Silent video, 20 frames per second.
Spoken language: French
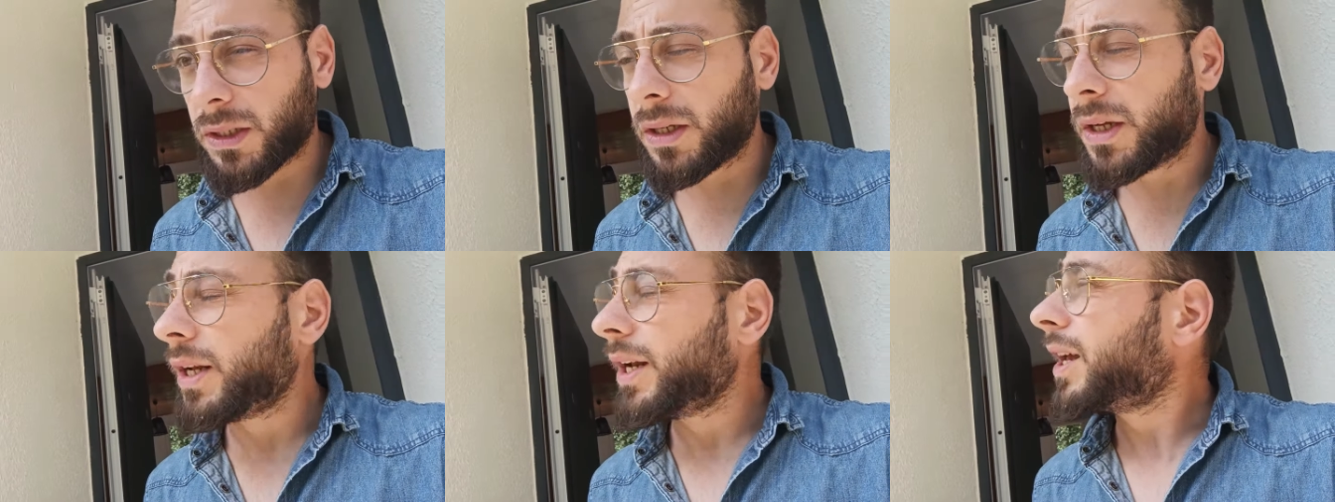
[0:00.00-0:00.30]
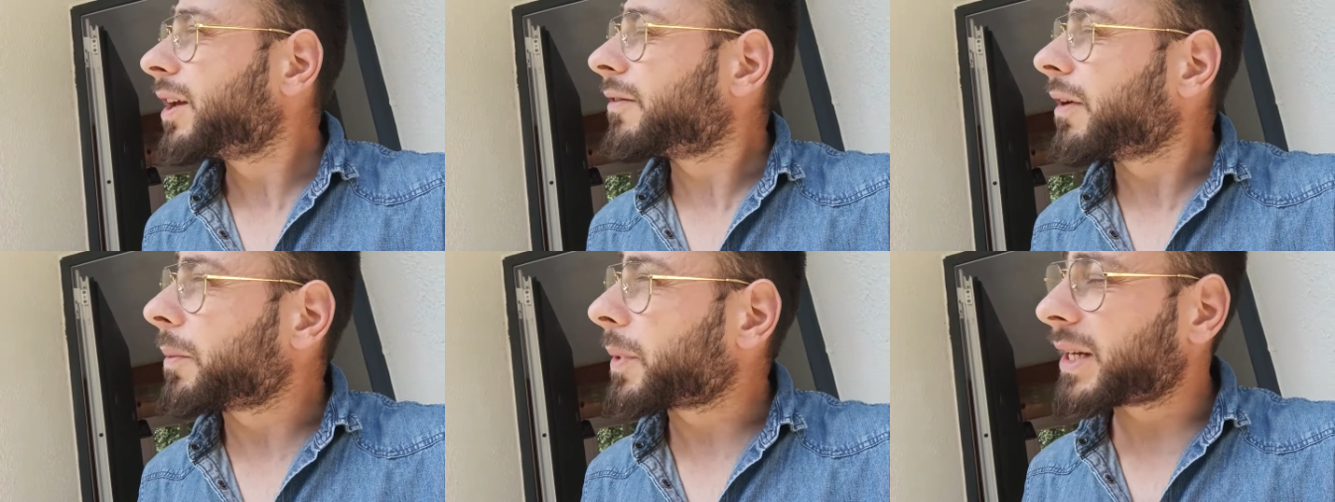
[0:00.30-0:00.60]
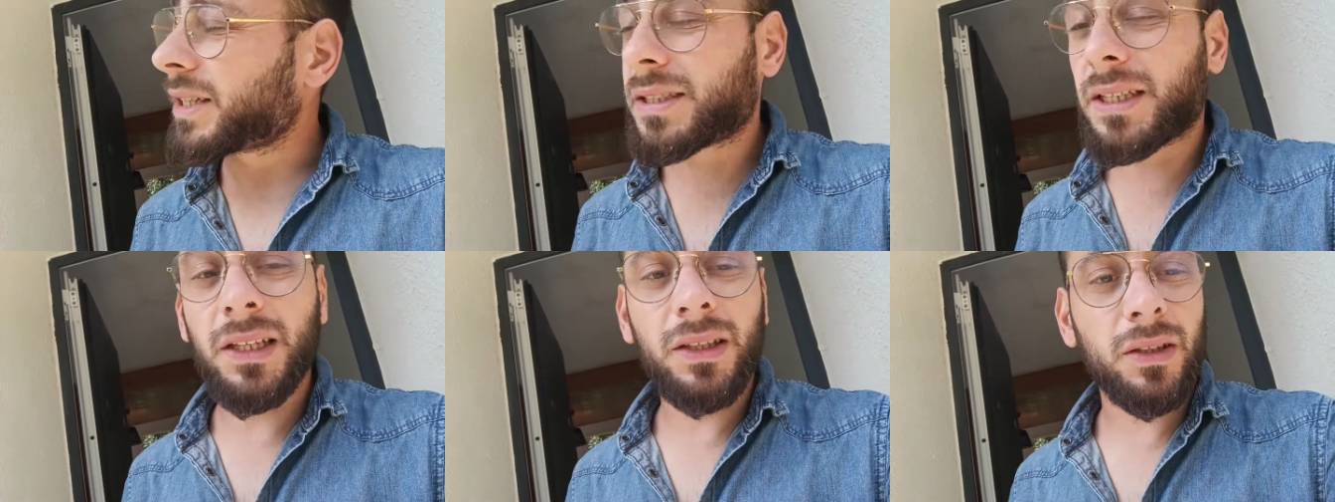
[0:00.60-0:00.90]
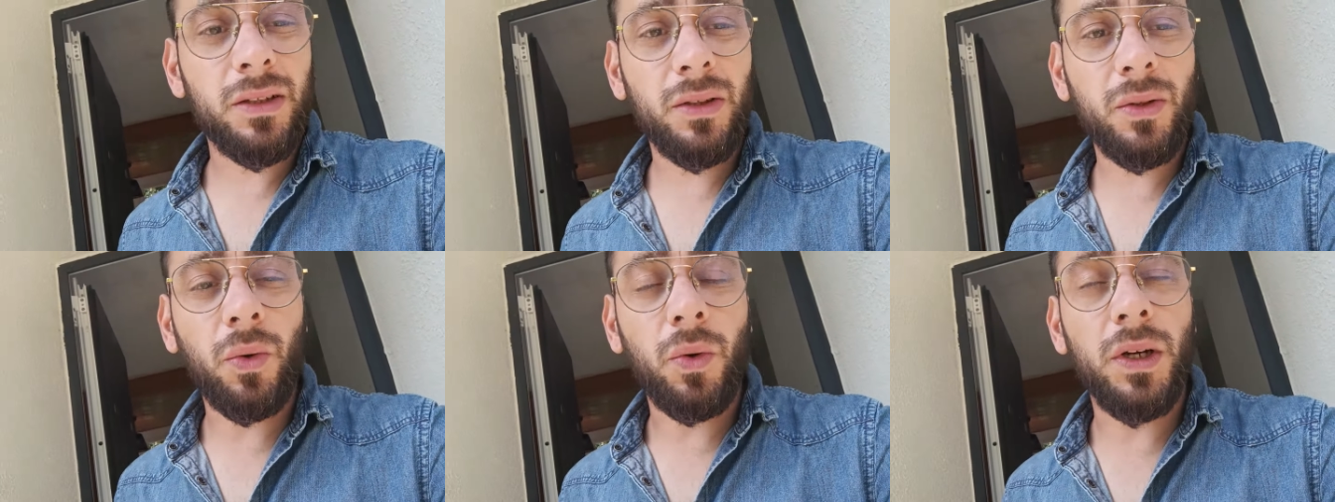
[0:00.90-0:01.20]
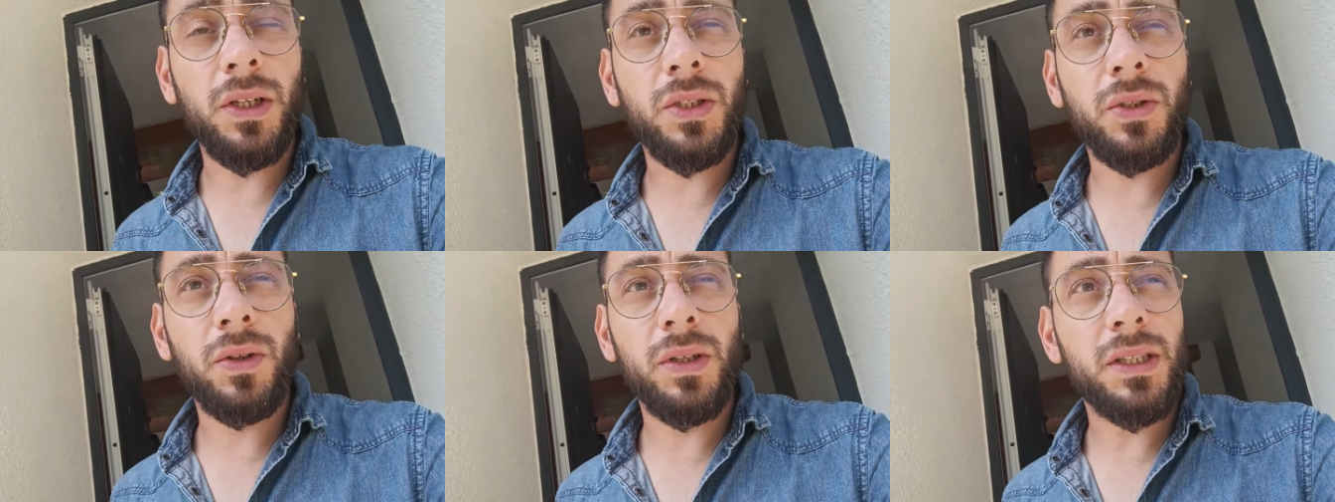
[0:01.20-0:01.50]
Il va me rester
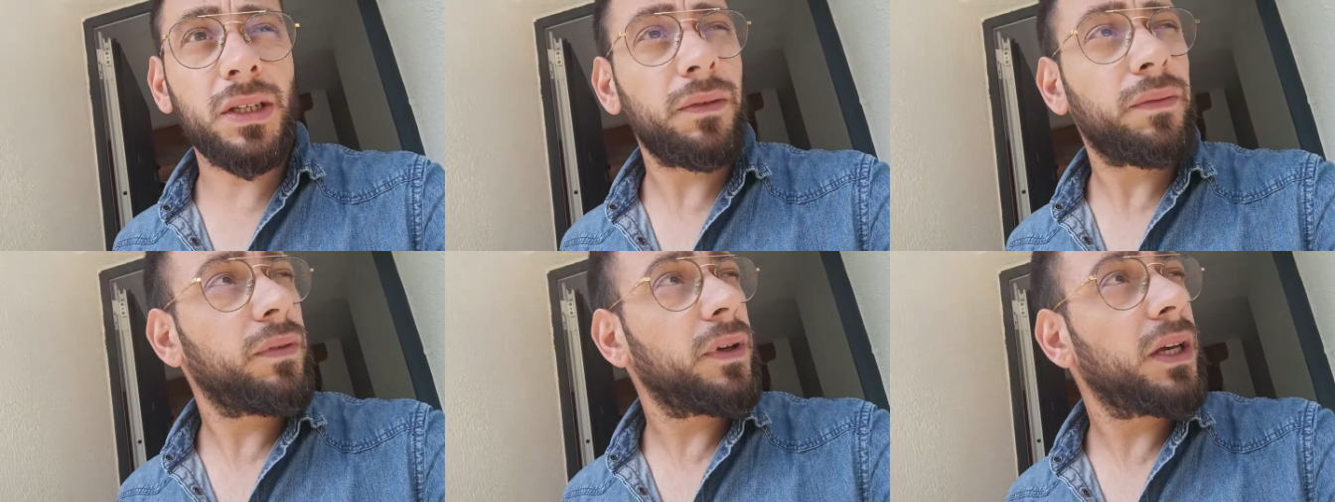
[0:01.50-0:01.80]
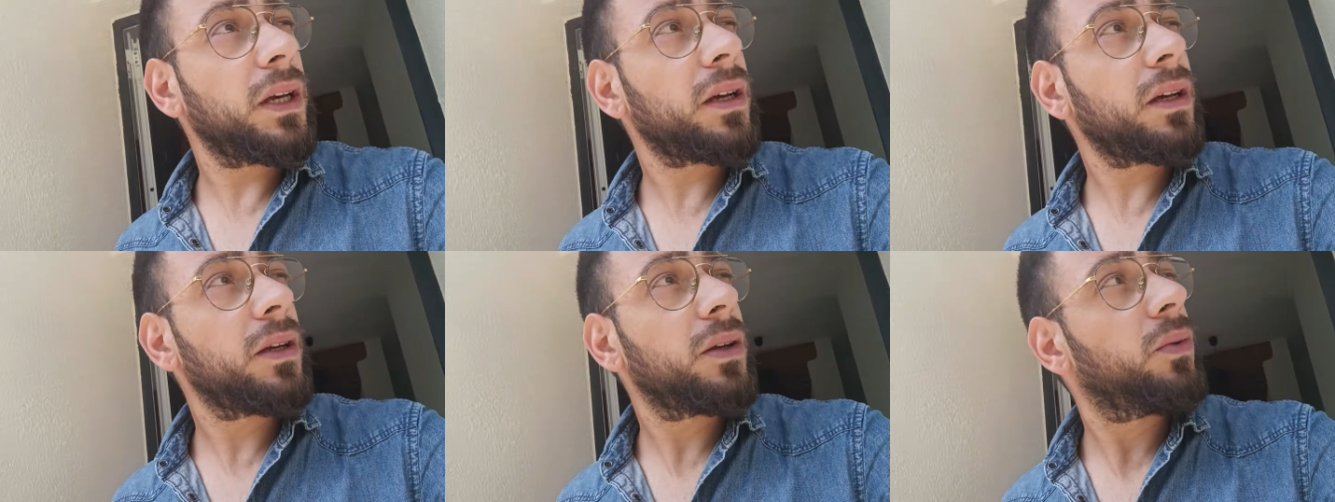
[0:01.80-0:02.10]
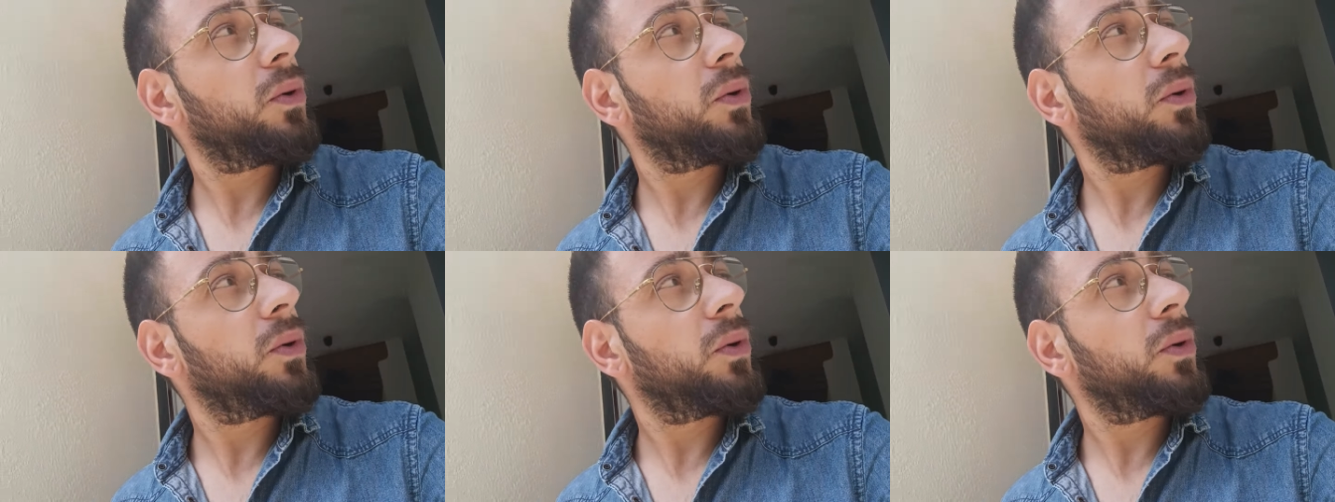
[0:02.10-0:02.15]
trois choses à faire,